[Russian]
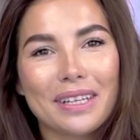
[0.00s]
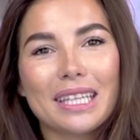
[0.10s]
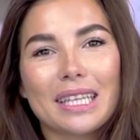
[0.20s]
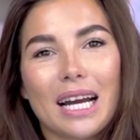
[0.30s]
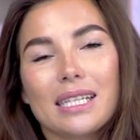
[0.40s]

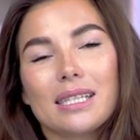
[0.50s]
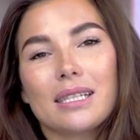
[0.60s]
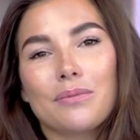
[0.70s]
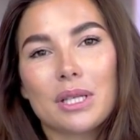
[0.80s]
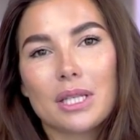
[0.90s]
этот раз
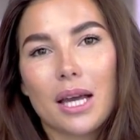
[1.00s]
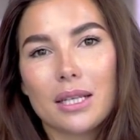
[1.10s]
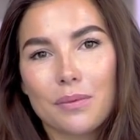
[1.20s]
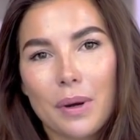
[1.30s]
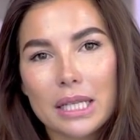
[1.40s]
морская
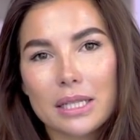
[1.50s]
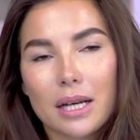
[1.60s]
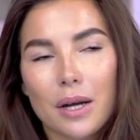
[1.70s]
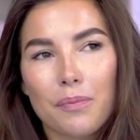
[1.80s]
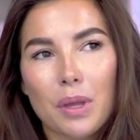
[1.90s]

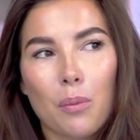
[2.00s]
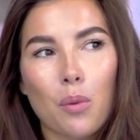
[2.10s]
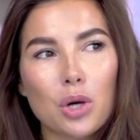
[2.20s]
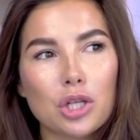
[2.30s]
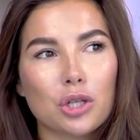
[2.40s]
тематика
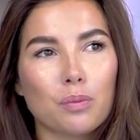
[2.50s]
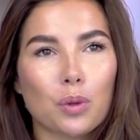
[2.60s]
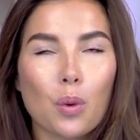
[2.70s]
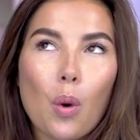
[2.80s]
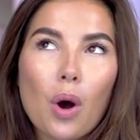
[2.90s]
больше
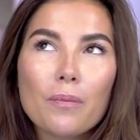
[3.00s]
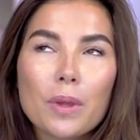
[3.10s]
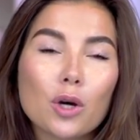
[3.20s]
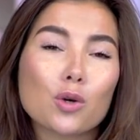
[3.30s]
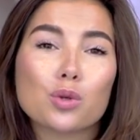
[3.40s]
про
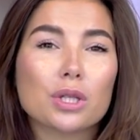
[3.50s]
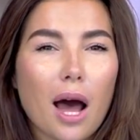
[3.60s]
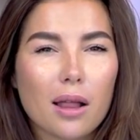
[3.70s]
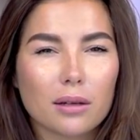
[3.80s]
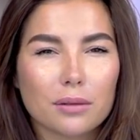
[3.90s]
русалок,